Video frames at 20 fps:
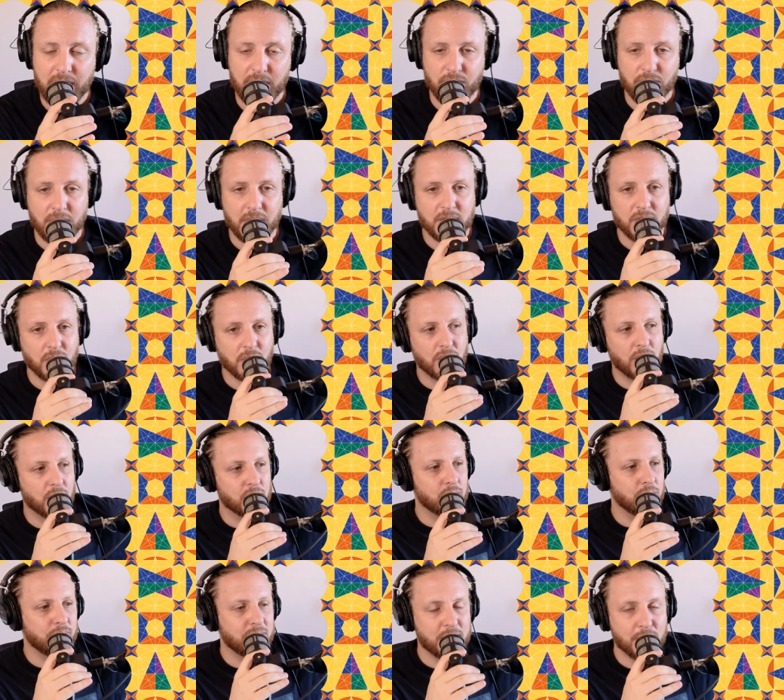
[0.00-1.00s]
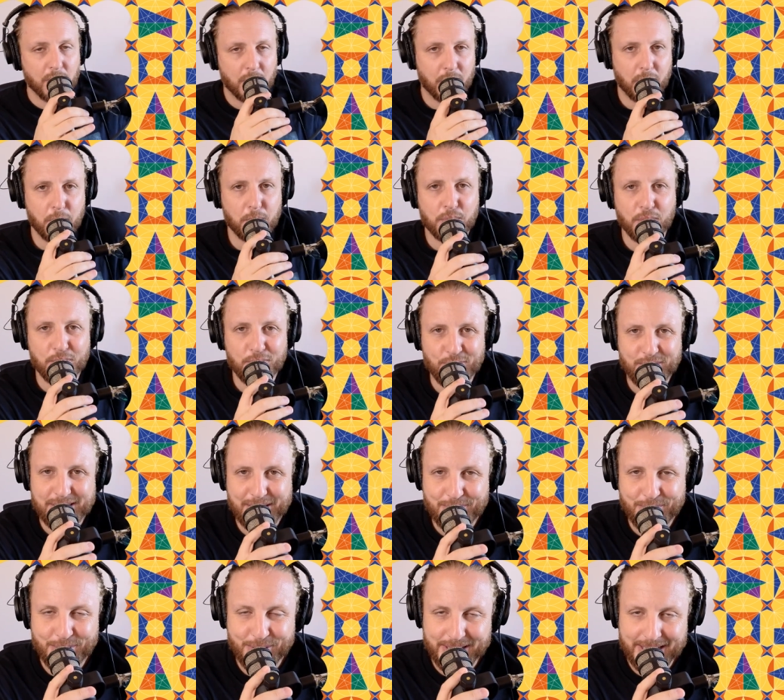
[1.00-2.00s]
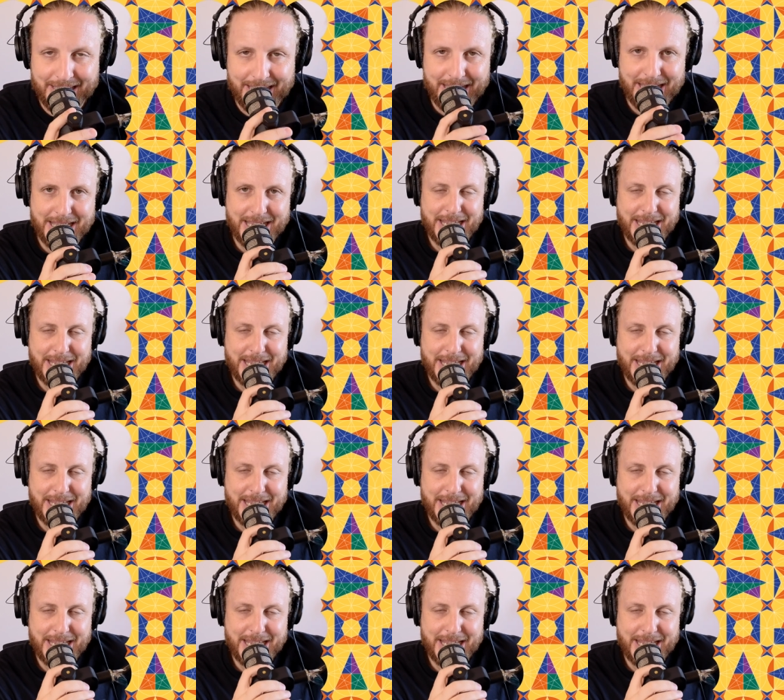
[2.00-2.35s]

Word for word: Il vous reste encore ce petit moment pour vous abonner.